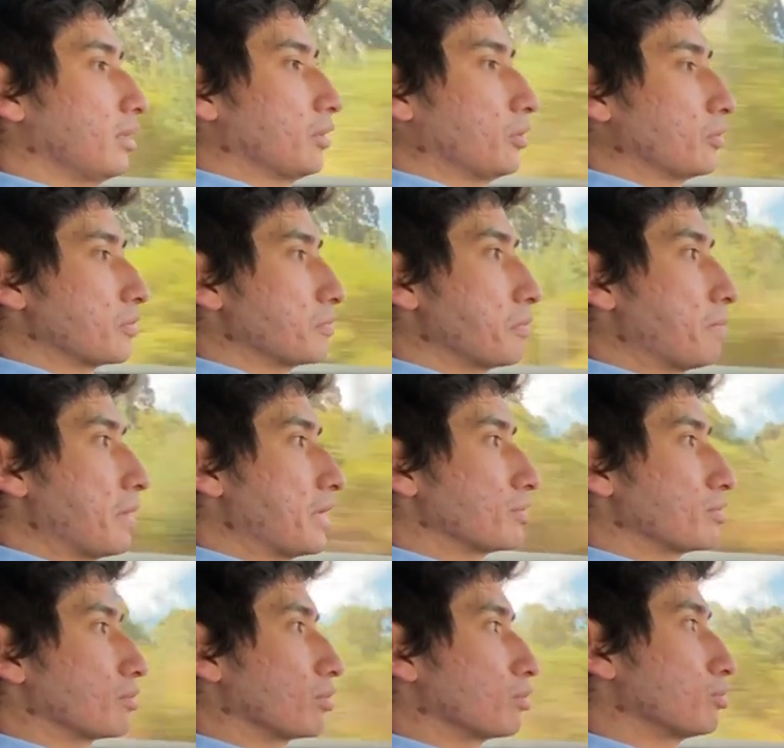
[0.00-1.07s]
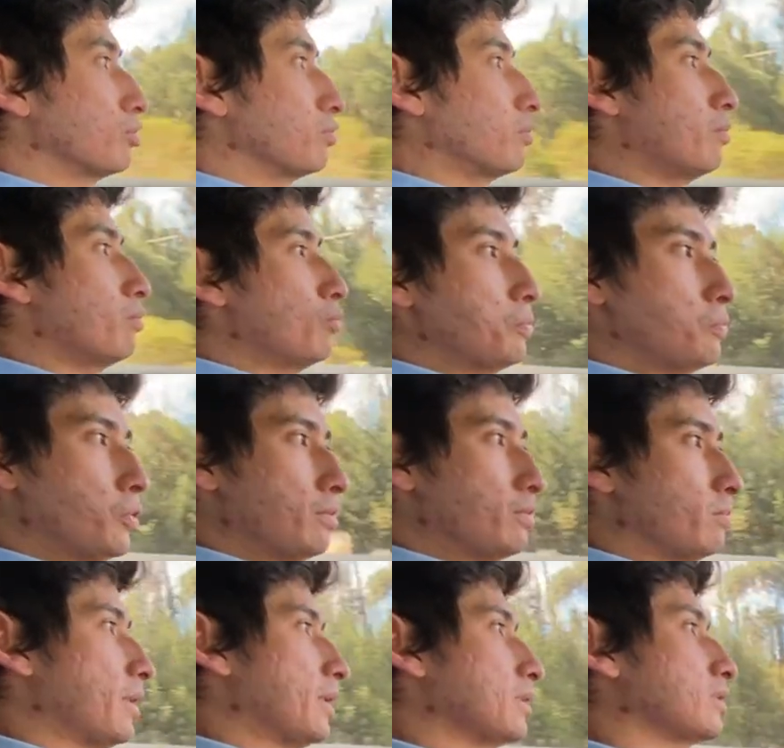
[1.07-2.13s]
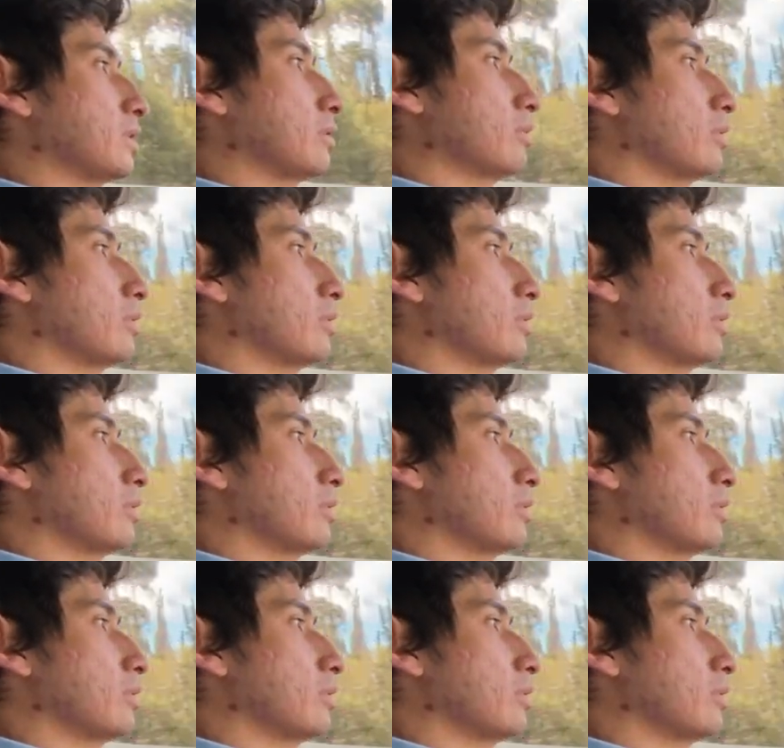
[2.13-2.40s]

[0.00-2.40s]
Entonces me parece un consumo muy bueno para esta